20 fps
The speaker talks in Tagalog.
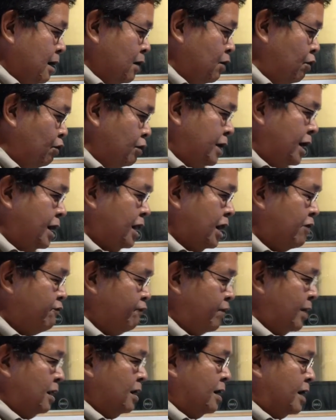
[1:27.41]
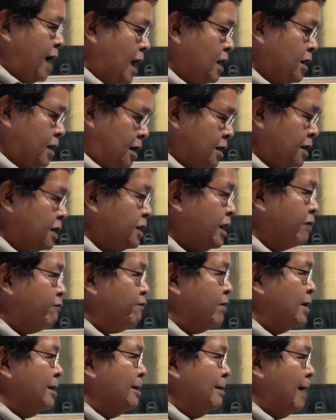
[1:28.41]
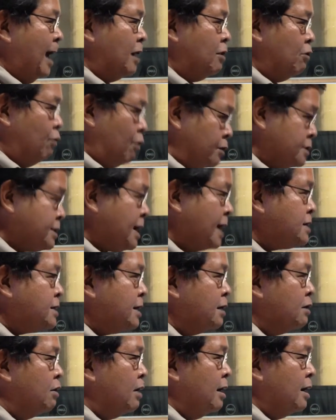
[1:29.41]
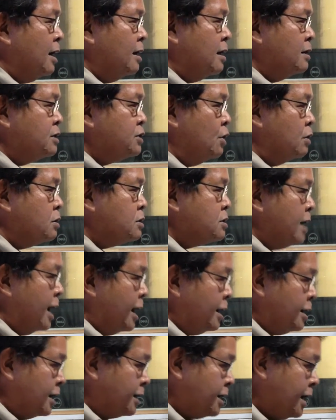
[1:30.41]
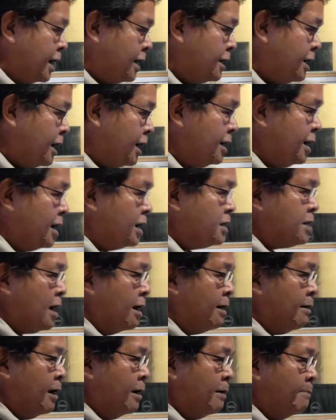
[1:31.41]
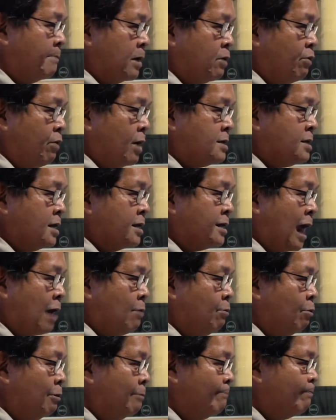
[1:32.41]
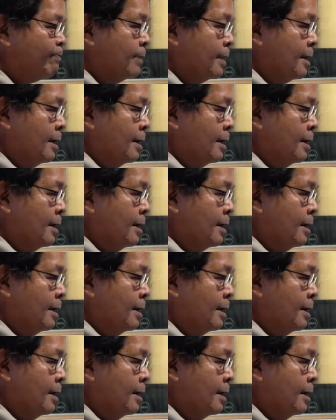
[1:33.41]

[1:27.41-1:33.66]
good and evil, God and the devil, anong sides sang ang Diyos, anything i-declare sa kamayuhan sang tao,